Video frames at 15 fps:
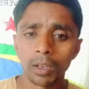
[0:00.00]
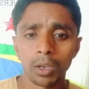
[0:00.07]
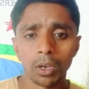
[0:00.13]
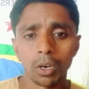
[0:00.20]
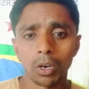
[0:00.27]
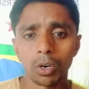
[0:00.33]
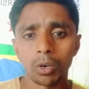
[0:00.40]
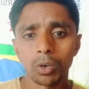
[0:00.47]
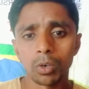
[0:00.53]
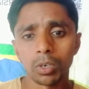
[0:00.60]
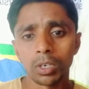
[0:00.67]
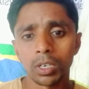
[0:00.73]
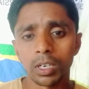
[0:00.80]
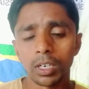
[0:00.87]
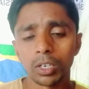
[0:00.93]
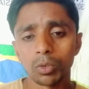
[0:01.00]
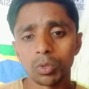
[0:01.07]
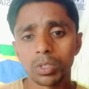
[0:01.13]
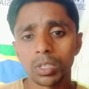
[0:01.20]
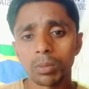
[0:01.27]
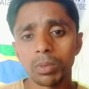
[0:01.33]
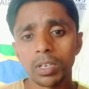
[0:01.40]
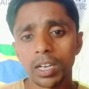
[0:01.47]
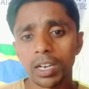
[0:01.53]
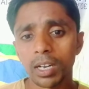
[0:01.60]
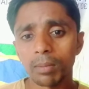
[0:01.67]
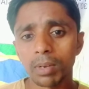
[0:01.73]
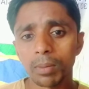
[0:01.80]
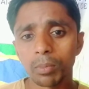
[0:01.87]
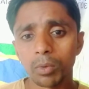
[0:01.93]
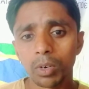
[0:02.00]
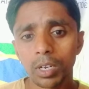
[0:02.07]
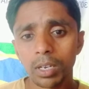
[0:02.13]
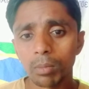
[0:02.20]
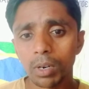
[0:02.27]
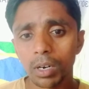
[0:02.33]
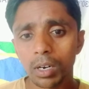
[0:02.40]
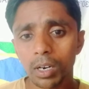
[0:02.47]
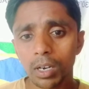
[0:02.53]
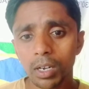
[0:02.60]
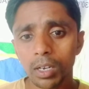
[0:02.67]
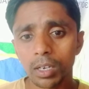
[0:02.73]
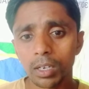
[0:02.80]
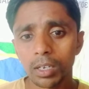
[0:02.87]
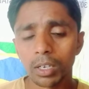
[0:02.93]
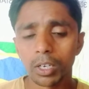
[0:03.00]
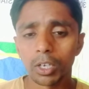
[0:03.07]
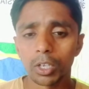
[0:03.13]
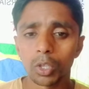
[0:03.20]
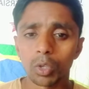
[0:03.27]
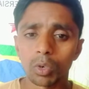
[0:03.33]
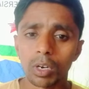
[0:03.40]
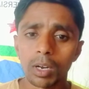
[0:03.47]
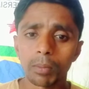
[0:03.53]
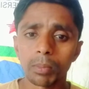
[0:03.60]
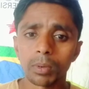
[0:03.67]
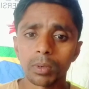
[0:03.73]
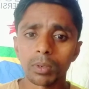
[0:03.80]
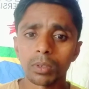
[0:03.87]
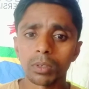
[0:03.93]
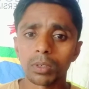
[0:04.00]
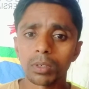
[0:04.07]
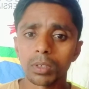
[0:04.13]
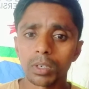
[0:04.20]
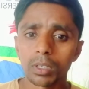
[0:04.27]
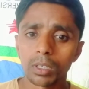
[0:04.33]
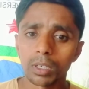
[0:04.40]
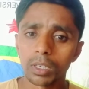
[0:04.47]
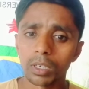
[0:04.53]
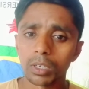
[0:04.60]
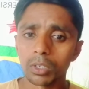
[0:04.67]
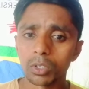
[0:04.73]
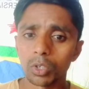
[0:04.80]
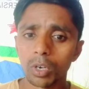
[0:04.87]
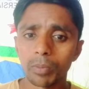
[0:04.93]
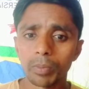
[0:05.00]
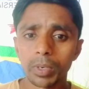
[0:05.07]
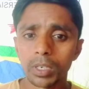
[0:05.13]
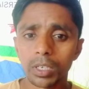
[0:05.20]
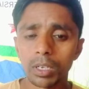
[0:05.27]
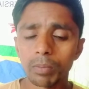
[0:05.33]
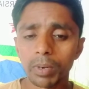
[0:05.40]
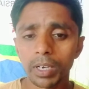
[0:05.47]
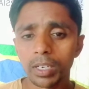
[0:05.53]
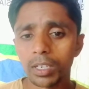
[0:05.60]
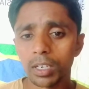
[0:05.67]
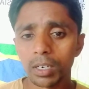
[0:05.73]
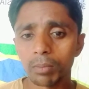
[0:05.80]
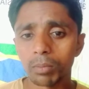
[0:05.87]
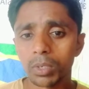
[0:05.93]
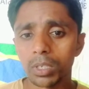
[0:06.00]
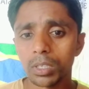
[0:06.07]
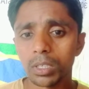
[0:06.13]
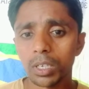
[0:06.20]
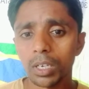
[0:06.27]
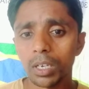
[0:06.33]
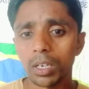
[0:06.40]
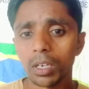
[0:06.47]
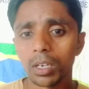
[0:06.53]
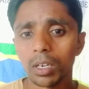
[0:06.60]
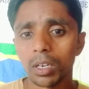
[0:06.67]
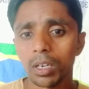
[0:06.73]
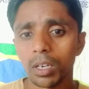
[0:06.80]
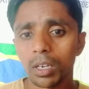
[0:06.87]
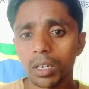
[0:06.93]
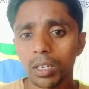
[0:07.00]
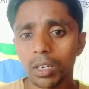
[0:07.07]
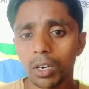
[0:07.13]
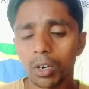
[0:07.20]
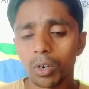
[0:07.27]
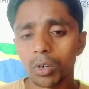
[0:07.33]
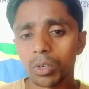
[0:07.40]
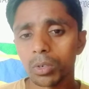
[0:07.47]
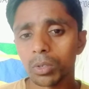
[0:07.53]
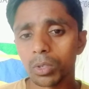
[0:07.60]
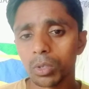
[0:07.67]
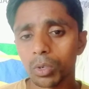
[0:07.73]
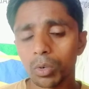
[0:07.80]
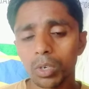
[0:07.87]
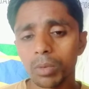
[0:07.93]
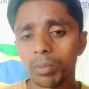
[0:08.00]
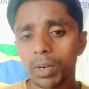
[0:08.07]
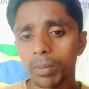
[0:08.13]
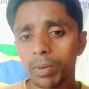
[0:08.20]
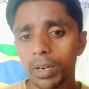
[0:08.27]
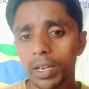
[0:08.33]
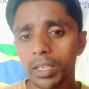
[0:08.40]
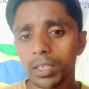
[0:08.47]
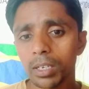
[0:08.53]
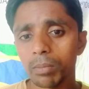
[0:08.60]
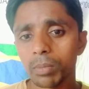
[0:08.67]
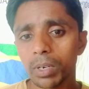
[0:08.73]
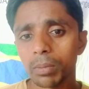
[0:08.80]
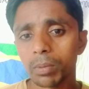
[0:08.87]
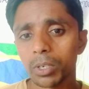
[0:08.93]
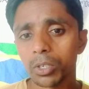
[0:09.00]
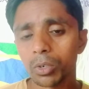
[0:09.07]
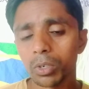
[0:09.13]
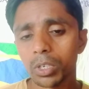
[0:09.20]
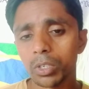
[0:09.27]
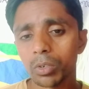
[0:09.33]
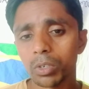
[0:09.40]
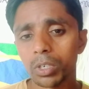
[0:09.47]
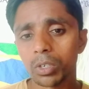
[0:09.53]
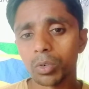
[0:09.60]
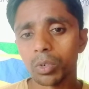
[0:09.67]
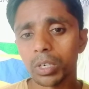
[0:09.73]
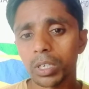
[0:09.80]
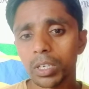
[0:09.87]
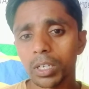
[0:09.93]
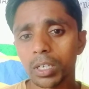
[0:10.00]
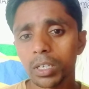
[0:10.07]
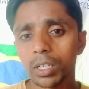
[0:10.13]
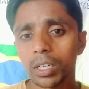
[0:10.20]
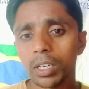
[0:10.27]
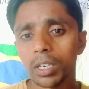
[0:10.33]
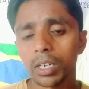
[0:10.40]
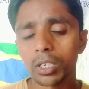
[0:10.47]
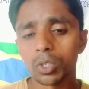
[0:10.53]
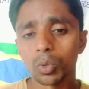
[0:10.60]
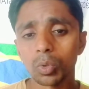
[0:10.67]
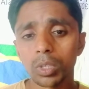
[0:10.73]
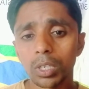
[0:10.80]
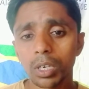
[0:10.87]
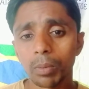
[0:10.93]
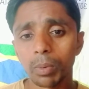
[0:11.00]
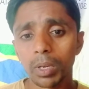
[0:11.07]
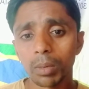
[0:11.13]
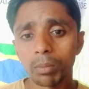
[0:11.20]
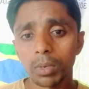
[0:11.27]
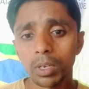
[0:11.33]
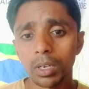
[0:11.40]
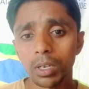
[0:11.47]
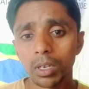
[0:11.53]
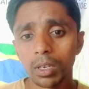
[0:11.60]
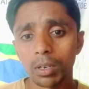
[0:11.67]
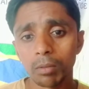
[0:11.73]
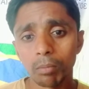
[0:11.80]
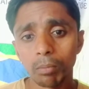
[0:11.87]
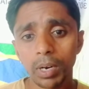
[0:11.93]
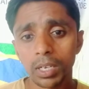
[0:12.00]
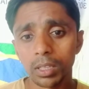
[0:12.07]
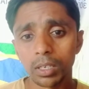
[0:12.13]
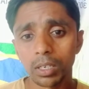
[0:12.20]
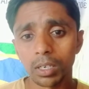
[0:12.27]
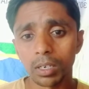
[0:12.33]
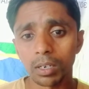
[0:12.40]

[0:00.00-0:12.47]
और अगर उससे भी आराम आपको नहीं मिल रहा है तो आप जो है फिटकरी पानी गर्म कीजिए और थोड़ी बर्फ़ लाइए बर्फ़ के छोटे छोटे टुकड़े करके एक सूती कपड़े में बांध कर